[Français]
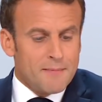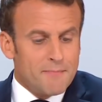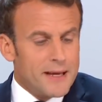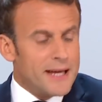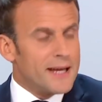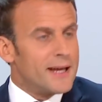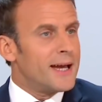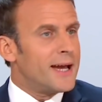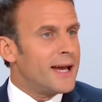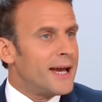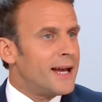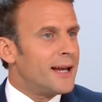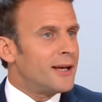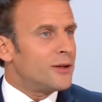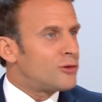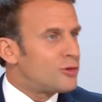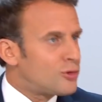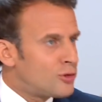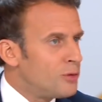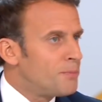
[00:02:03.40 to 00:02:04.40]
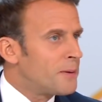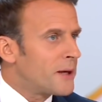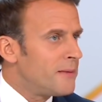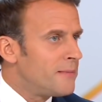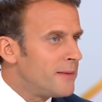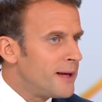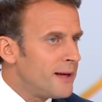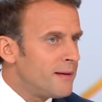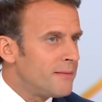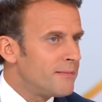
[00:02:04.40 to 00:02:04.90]
mais elle a
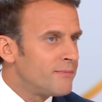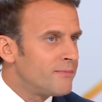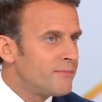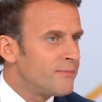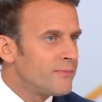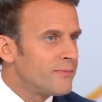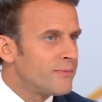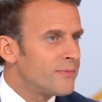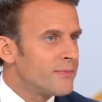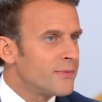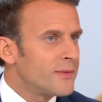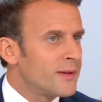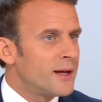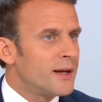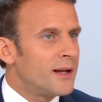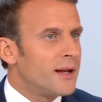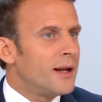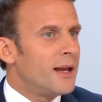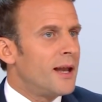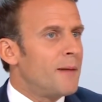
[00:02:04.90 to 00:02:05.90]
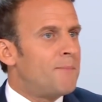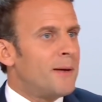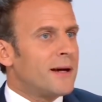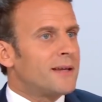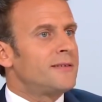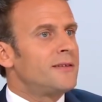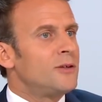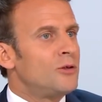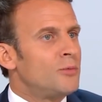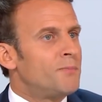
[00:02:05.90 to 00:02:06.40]
supprimé la
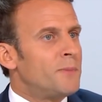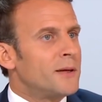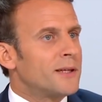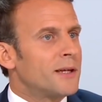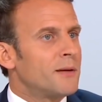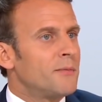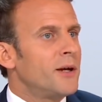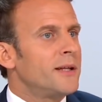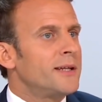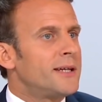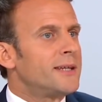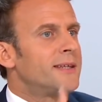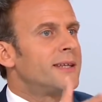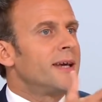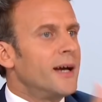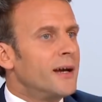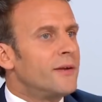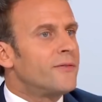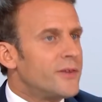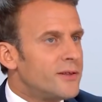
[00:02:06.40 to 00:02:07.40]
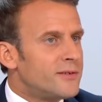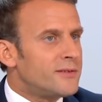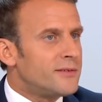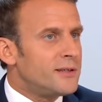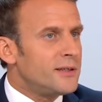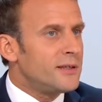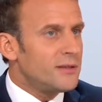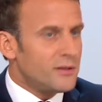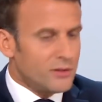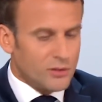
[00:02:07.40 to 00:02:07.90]
partie du patrimoine qui était
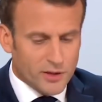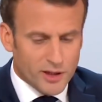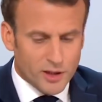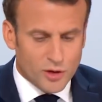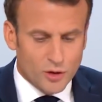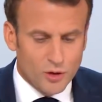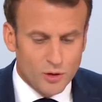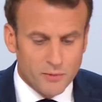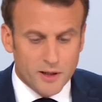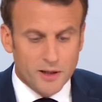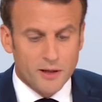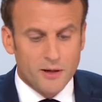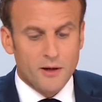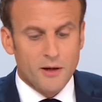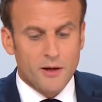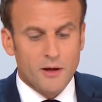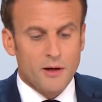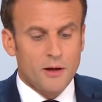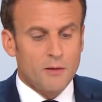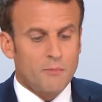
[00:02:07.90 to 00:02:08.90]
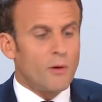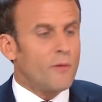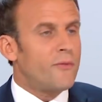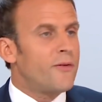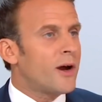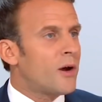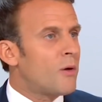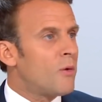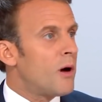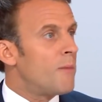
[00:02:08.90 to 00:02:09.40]
investie dans l'économie.
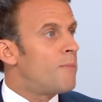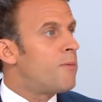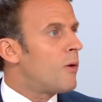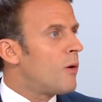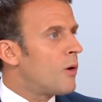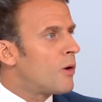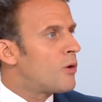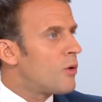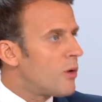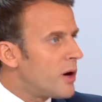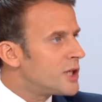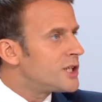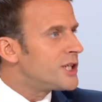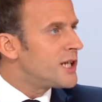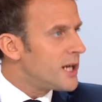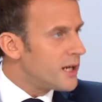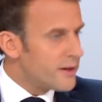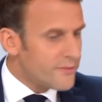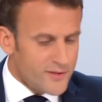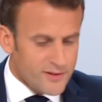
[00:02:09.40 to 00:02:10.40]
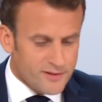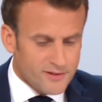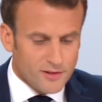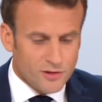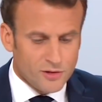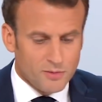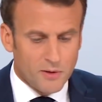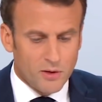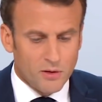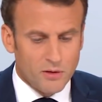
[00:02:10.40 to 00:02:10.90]
Pour faire quoi Pour encourager
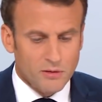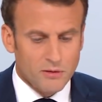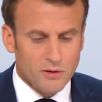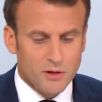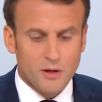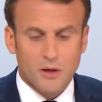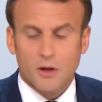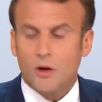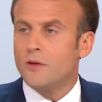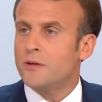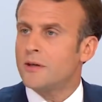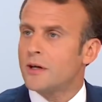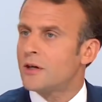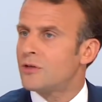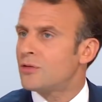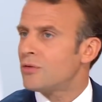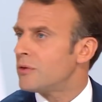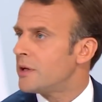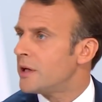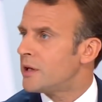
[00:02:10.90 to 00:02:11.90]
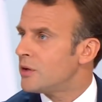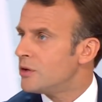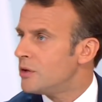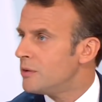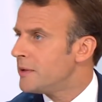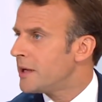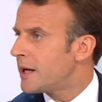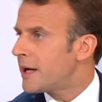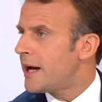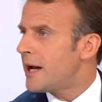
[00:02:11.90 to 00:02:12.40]
l'investissement en direction de
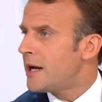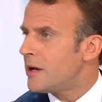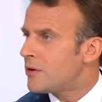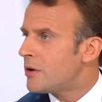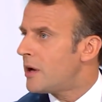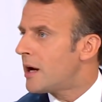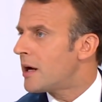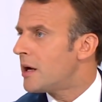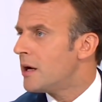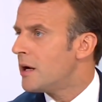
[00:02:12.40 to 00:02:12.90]
l'économie réelle,